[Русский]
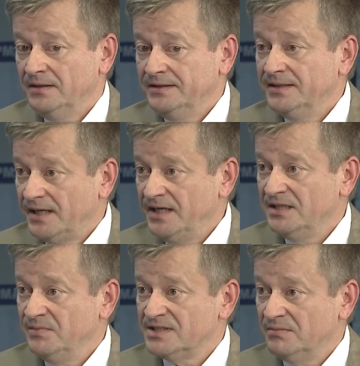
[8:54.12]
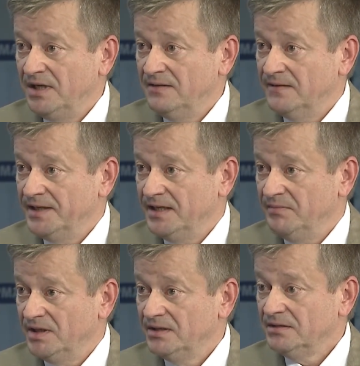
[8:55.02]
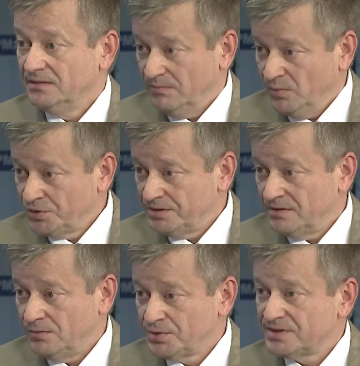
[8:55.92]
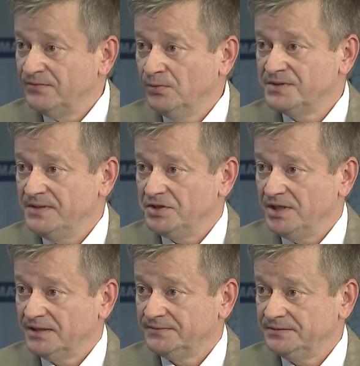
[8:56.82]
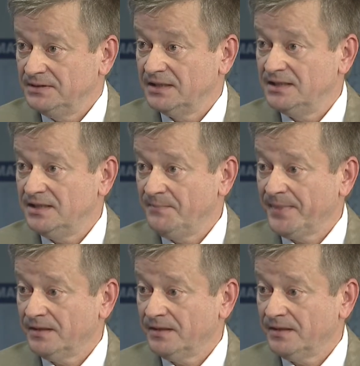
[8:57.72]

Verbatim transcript: эндокринными заболеваниями, может нарушиться функция яичников. Тогда